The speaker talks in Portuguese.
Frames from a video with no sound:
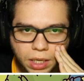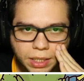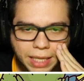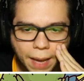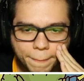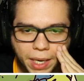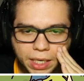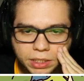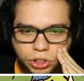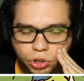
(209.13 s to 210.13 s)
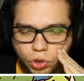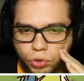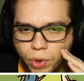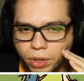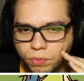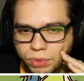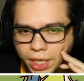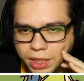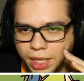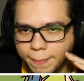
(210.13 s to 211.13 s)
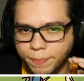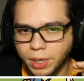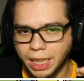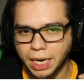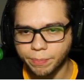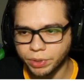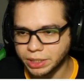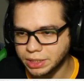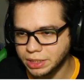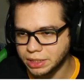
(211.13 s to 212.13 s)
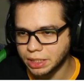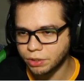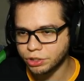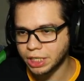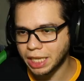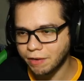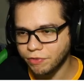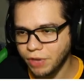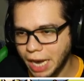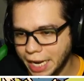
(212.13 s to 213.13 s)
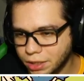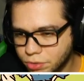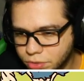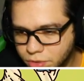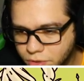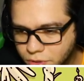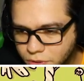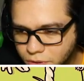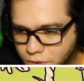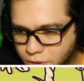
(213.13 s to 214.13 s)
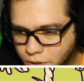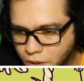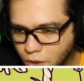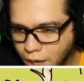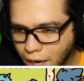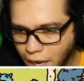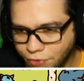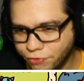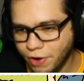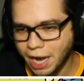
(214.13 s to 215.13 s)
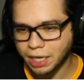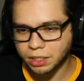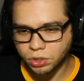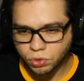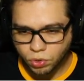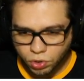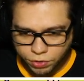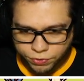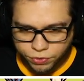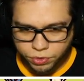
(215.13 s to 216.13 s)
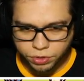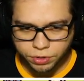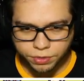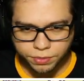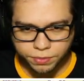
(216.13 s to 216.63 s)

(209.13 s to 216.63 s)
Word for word: Ainda bem que esse jogo não, não tem tempo, galera. Porque senão eu já tava ferrado. A faca de novo.